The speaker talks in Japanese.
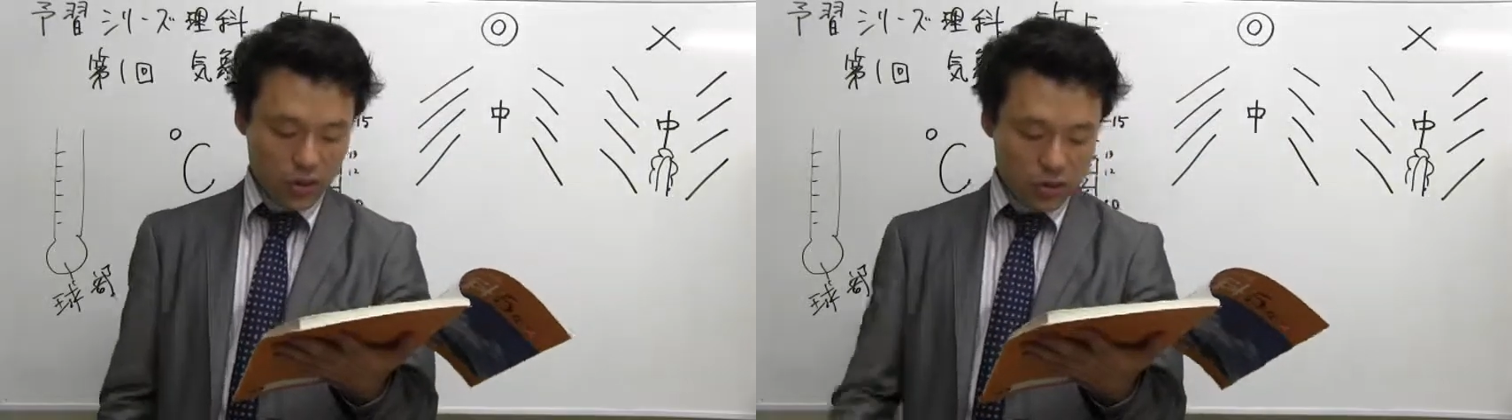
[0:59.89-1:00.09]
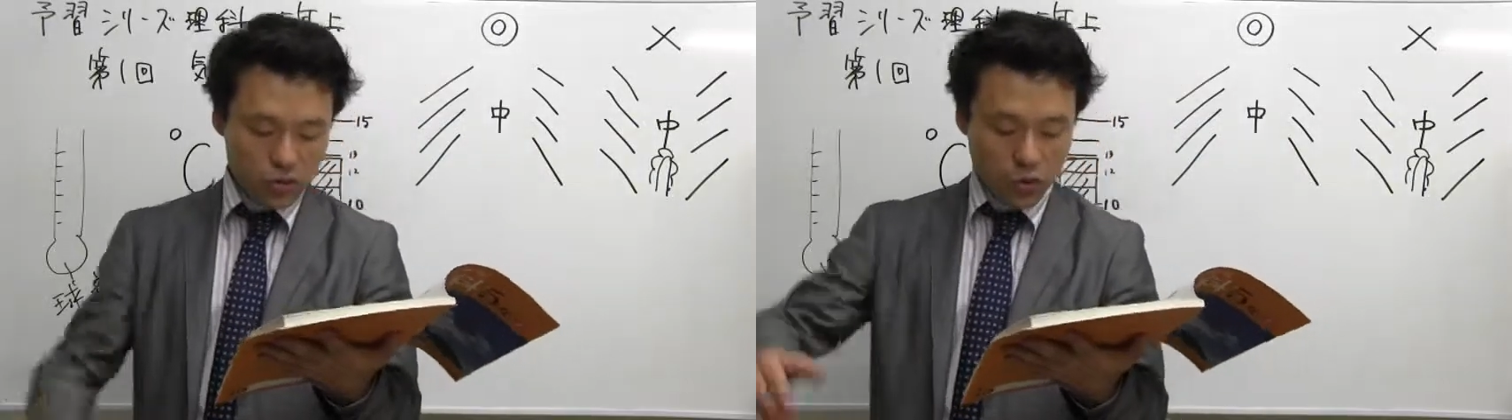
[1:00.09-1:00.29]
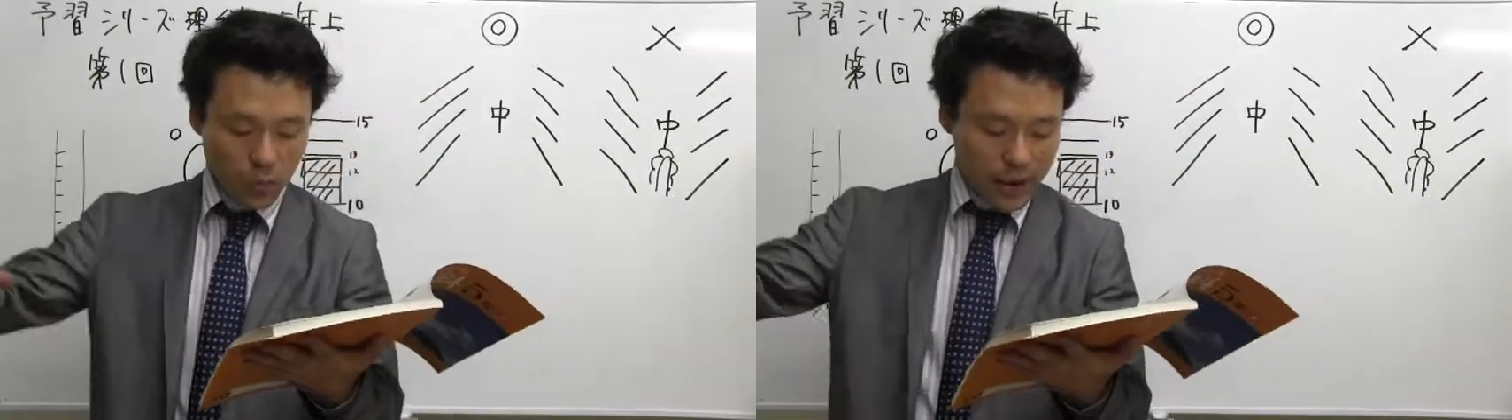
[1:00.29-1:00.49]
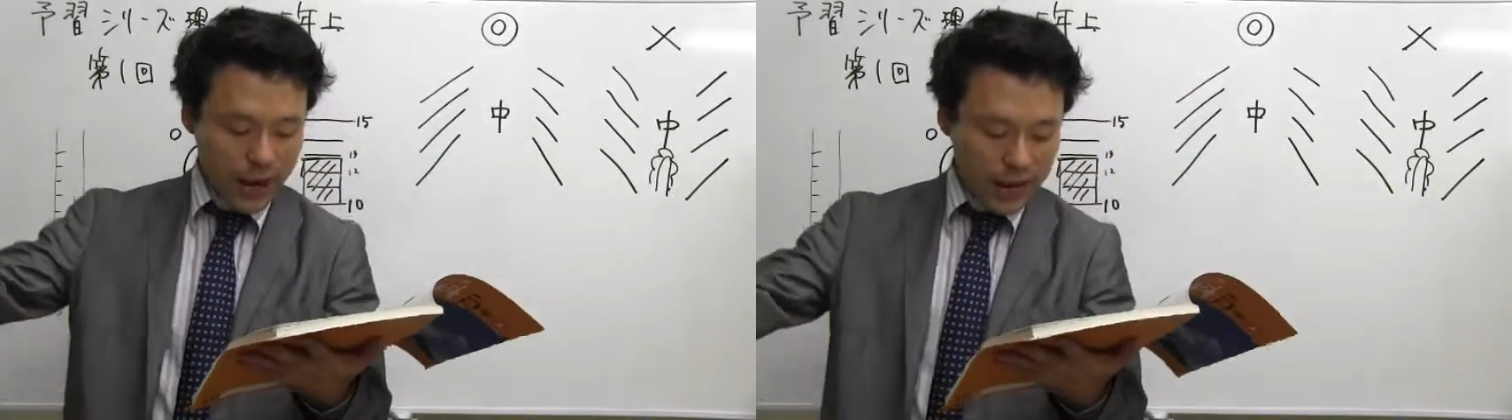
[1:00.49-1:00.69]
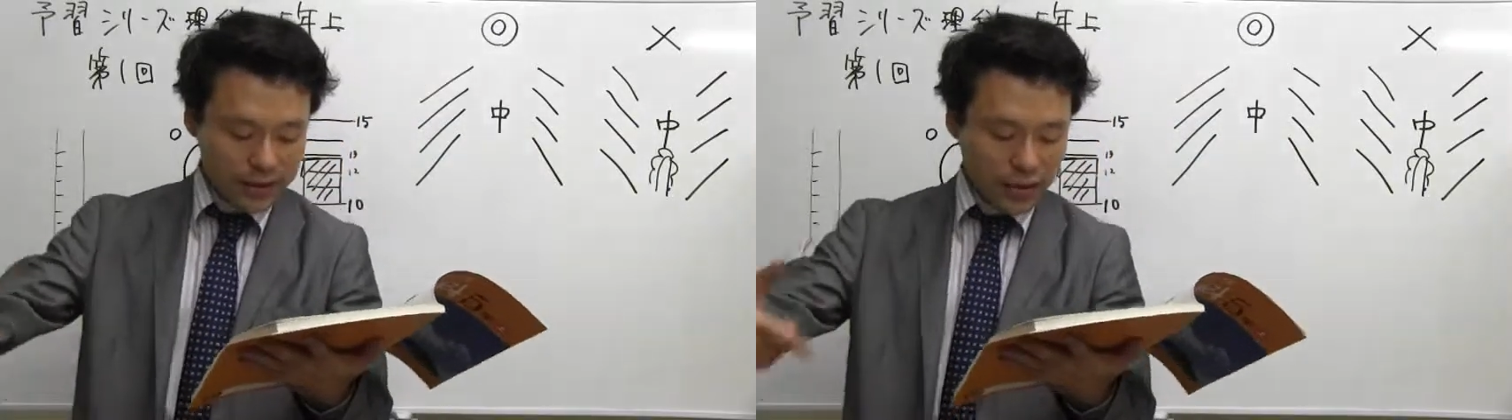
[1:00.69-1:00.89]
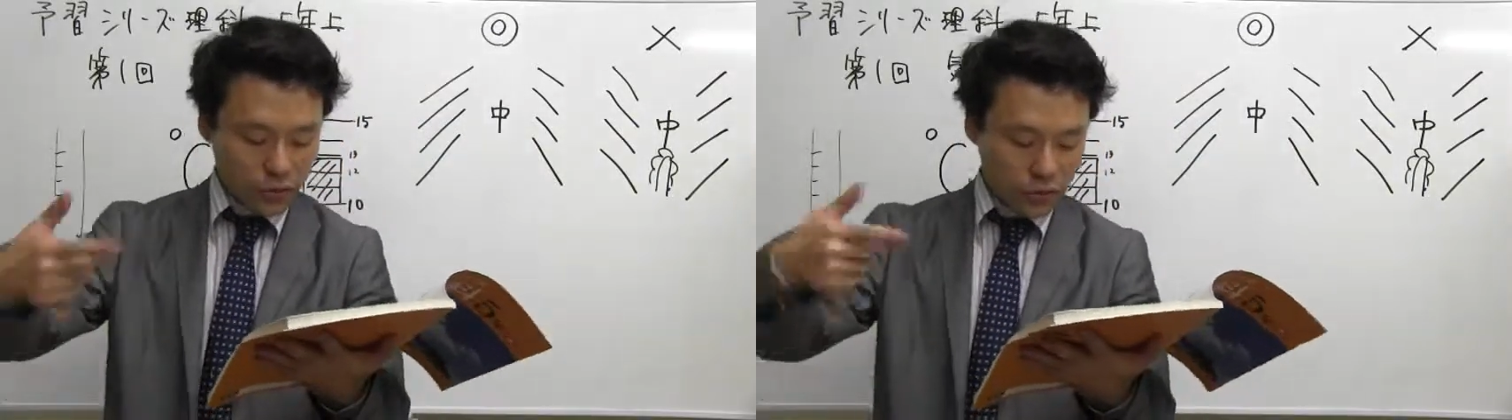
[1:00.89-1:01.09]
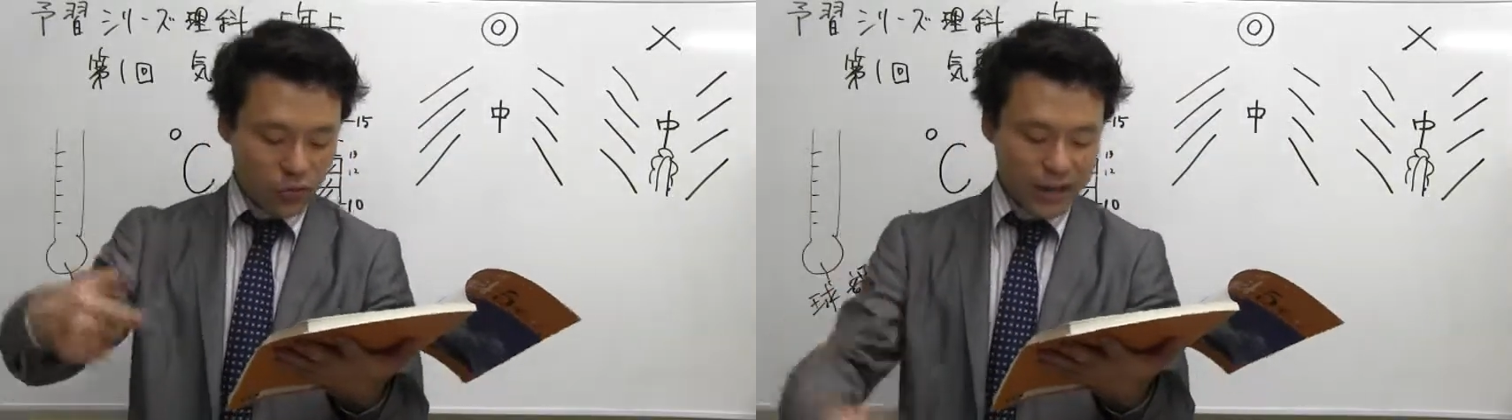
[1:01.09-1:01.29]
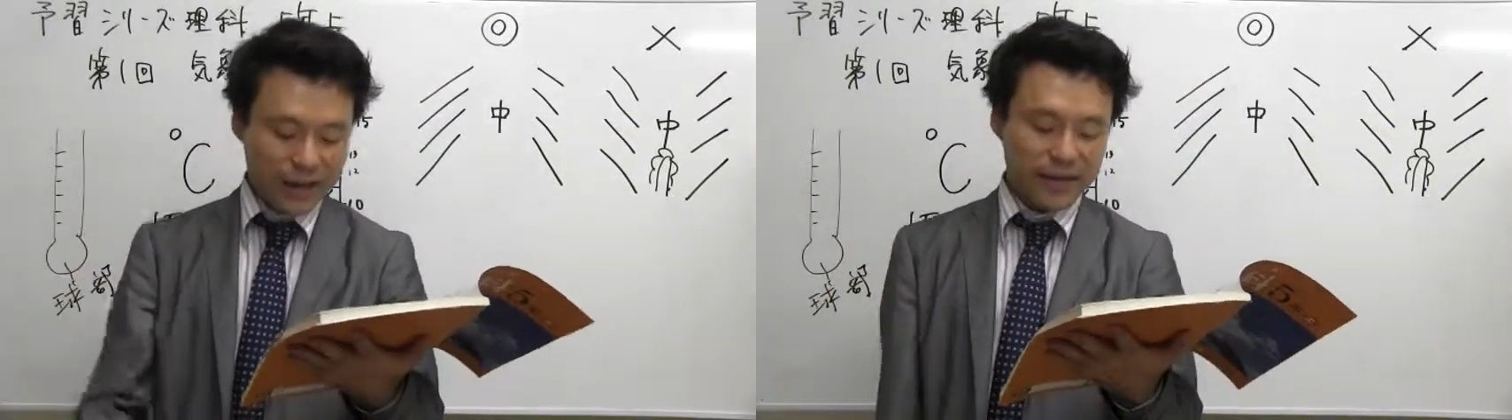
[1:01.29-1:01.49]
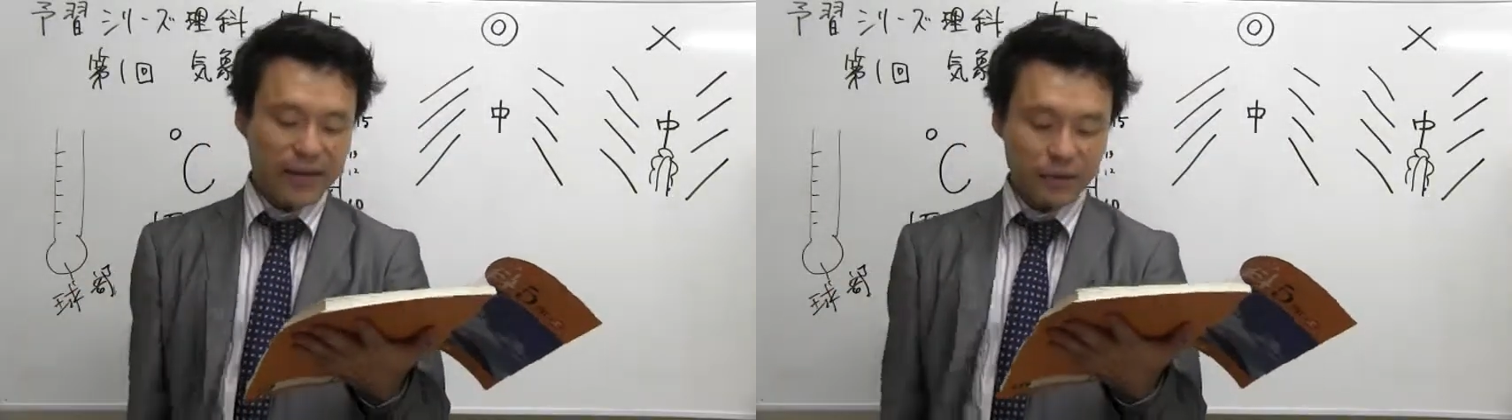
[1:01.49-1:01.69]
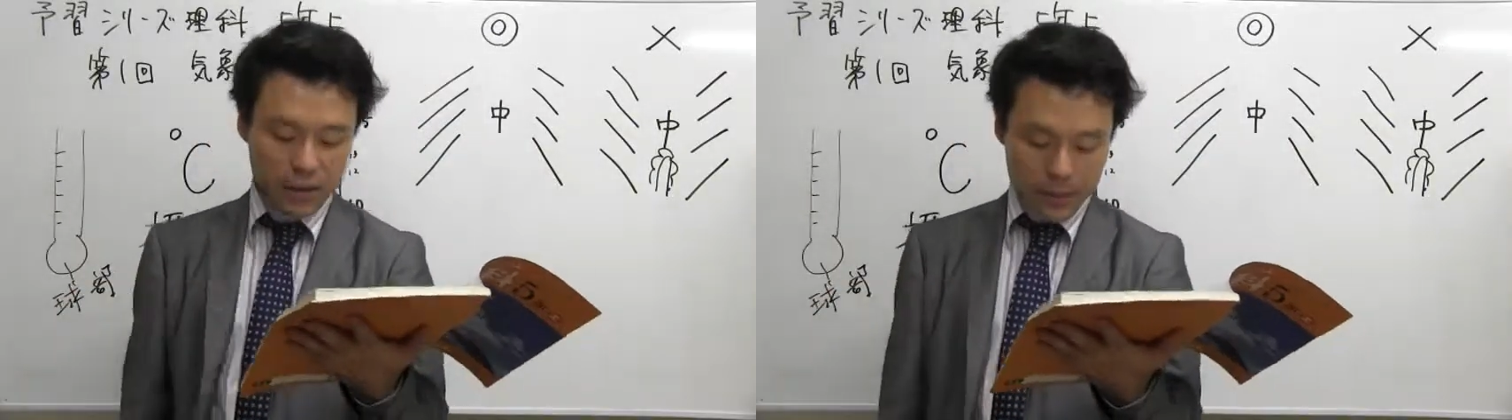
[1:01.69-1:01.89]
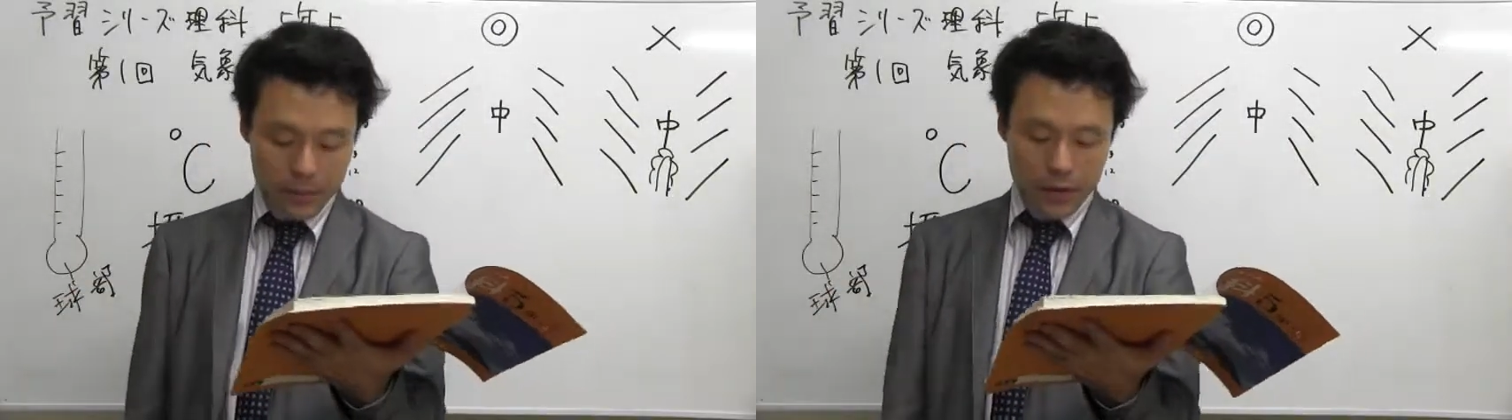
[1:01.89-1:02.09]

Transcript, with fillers: ちょっとこの曲がってる温度計なんだけどね、